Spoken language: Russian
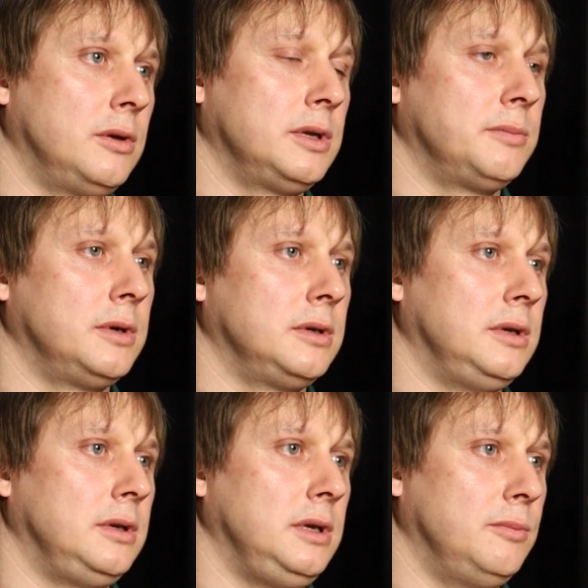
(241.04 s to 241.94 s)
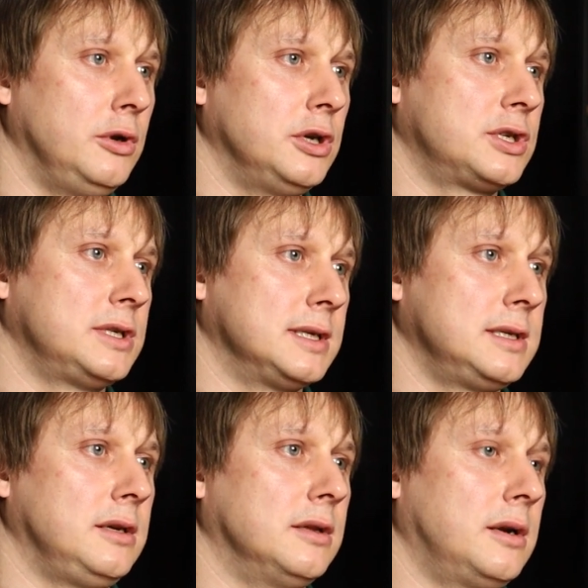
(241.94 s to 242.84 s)
баллоном не более
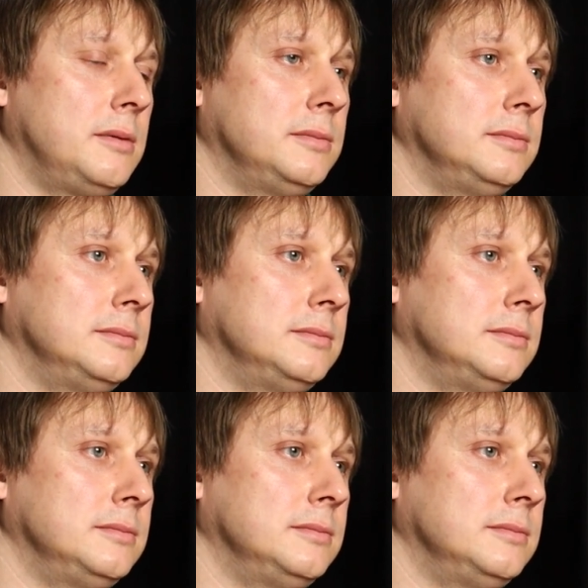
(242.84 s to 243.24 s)
16 килограмм.